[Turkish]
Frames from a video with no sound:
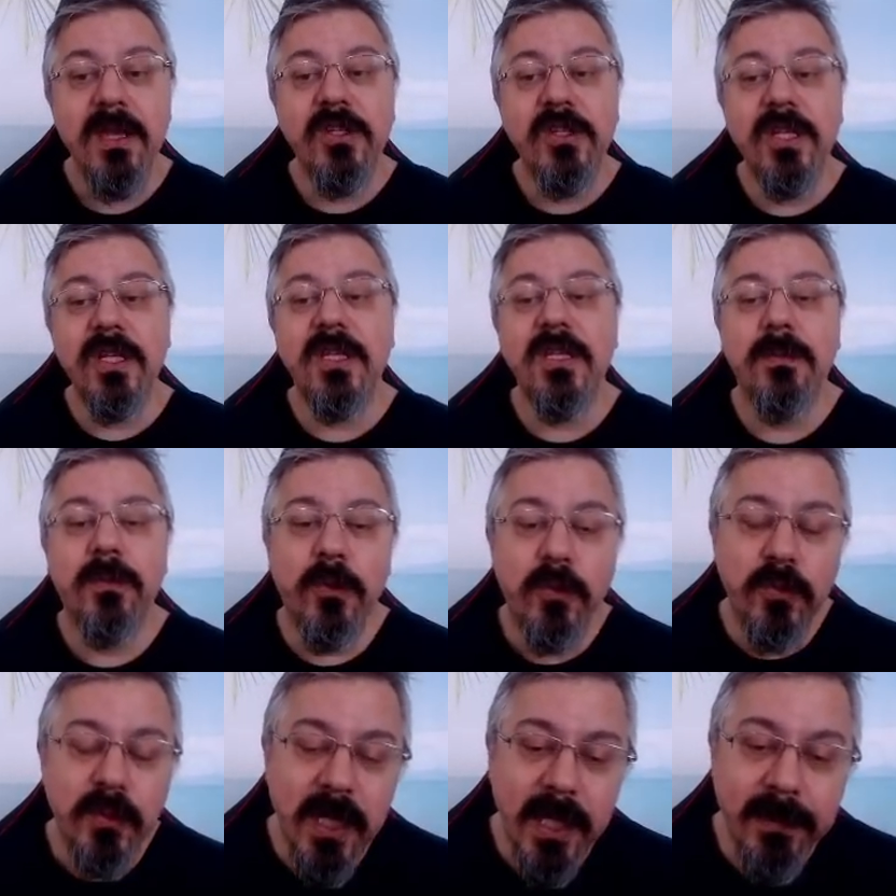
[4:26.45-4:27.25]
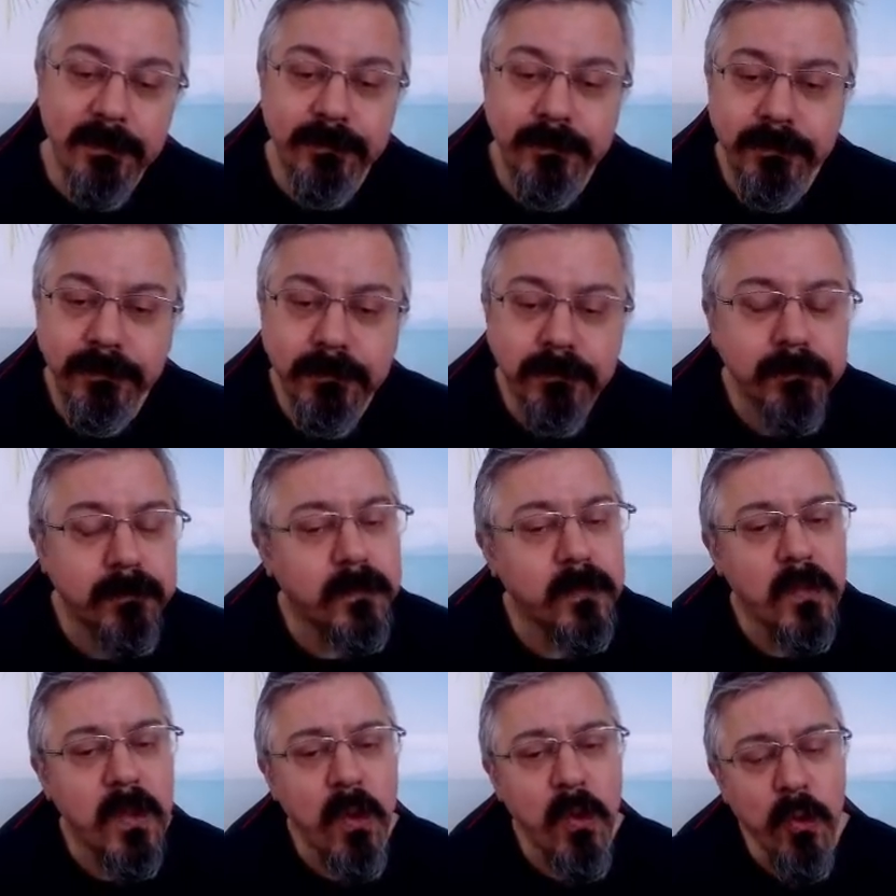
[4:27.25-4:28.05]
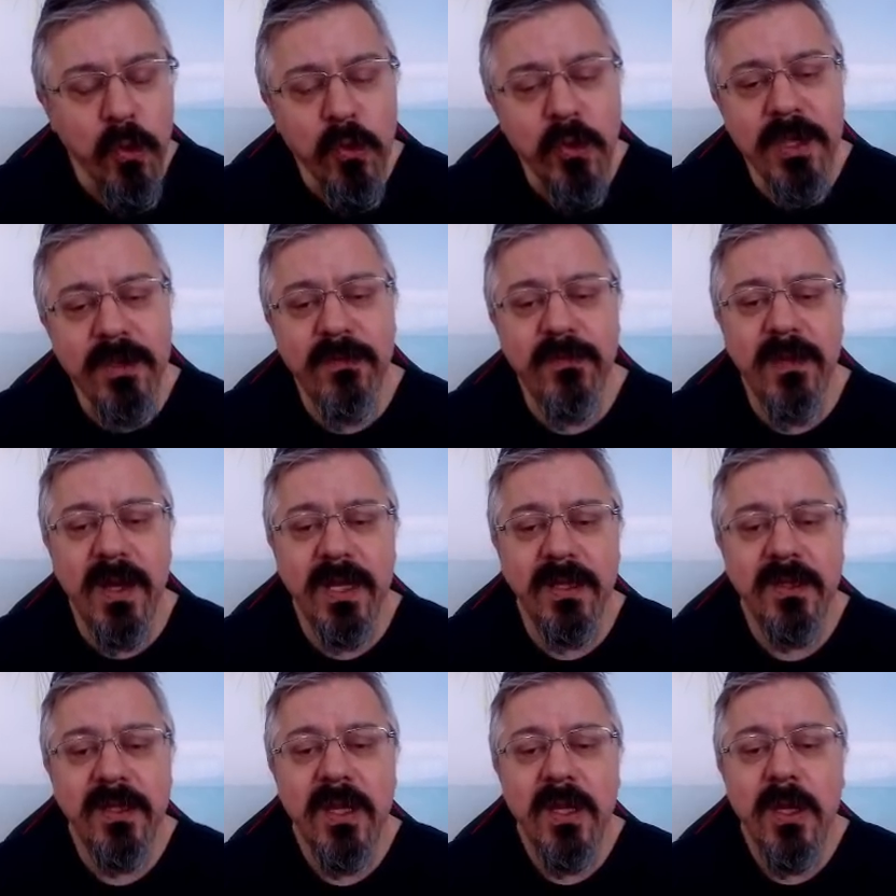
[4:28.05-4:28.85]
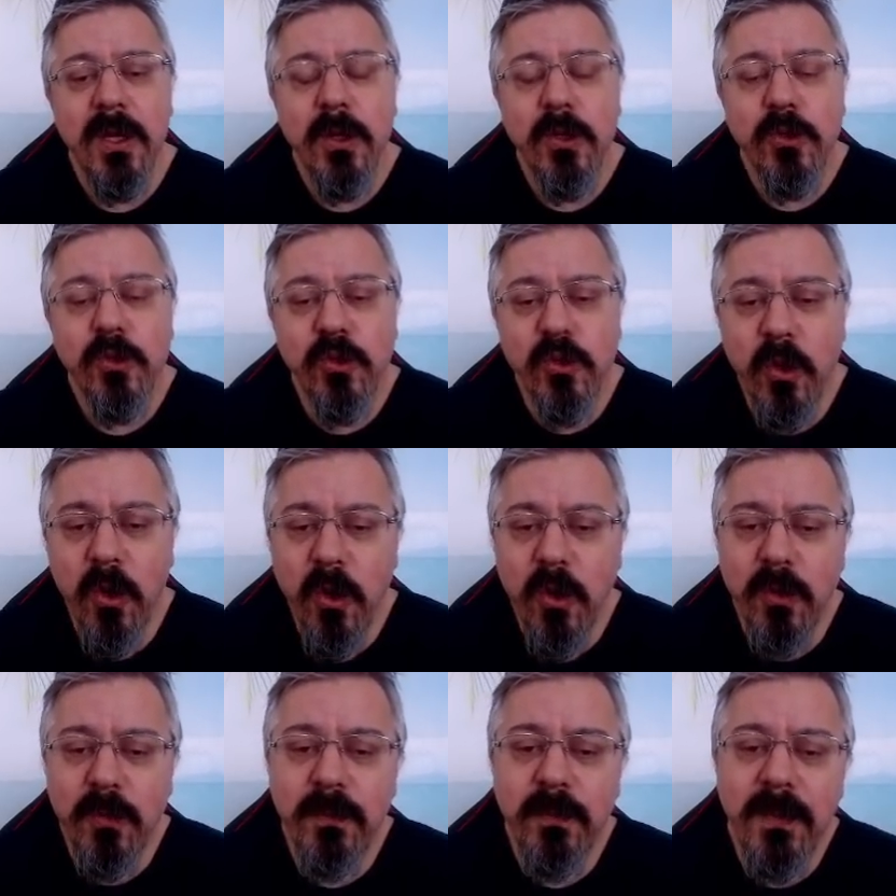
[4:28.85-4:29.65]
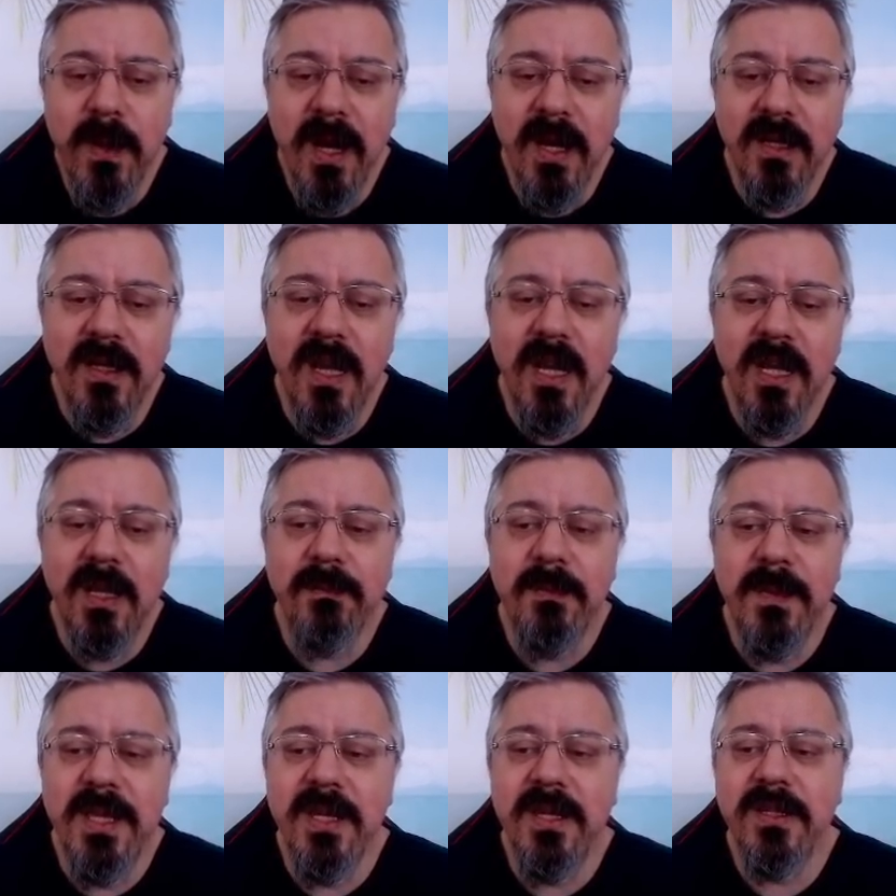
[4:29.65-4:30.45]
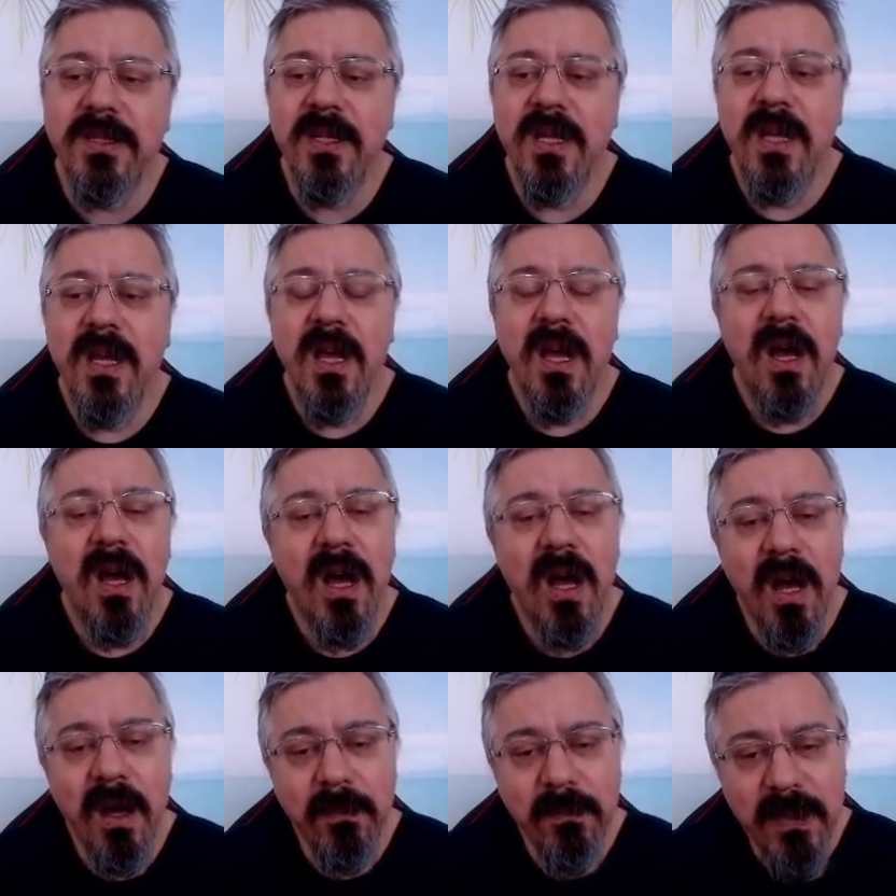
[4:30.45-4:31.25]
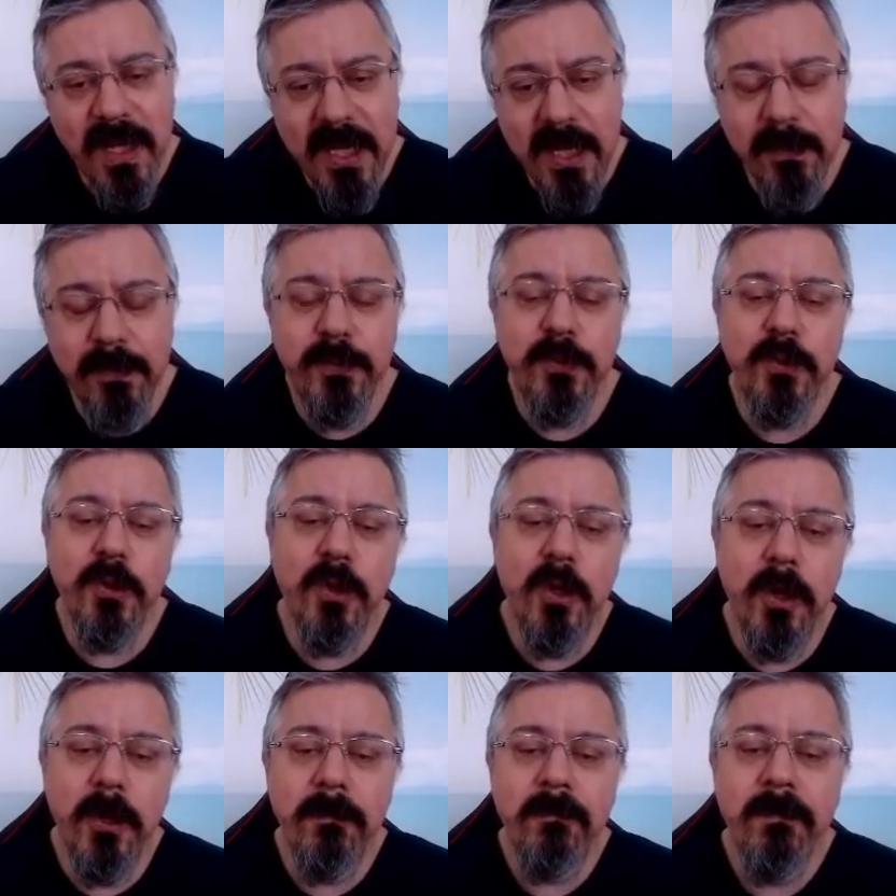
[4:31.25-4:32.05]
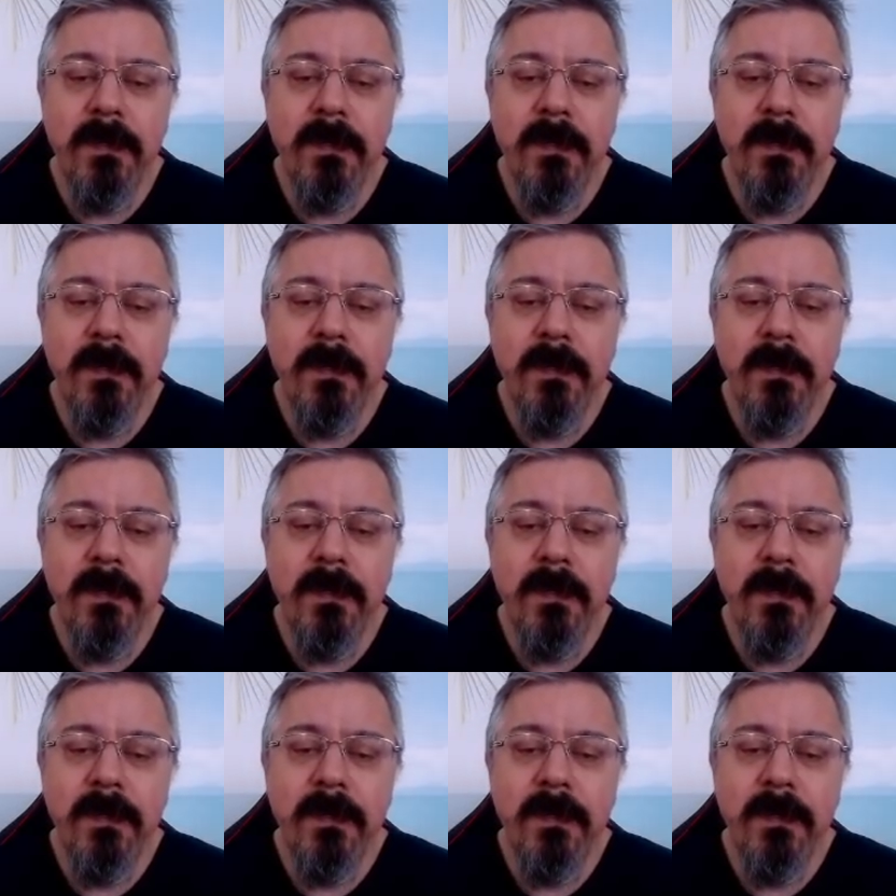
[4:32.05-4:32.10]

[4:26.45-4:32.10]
Şimdi burada bu Yifan çok parlak bir hamle yapıyor.